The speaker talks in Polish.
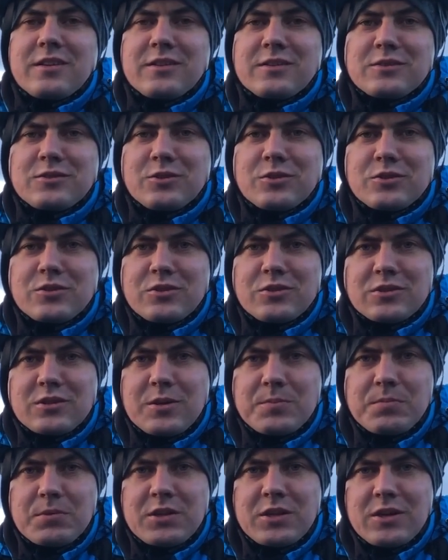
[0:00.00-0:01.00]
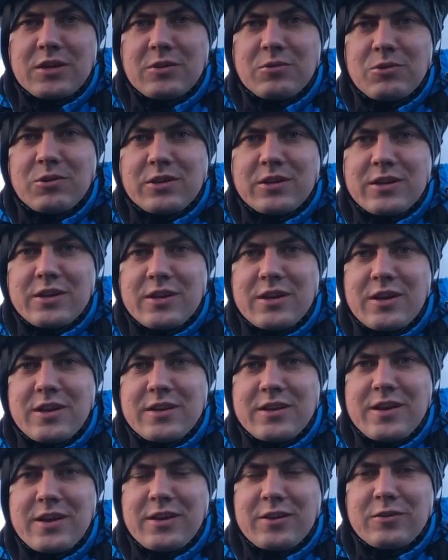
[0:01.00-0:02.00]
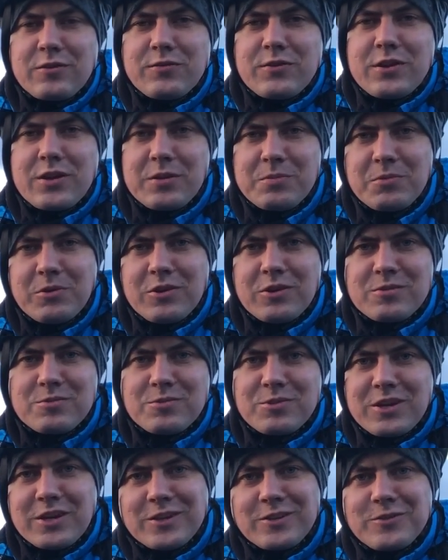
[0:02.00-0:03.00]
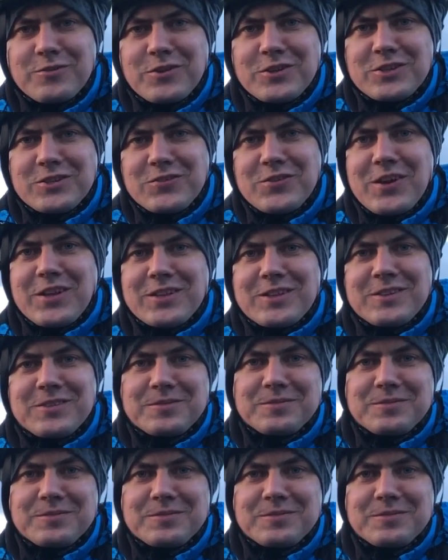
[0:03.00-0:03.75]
Jest to książka Petera Walkera Jak rowery mogą uratować świat.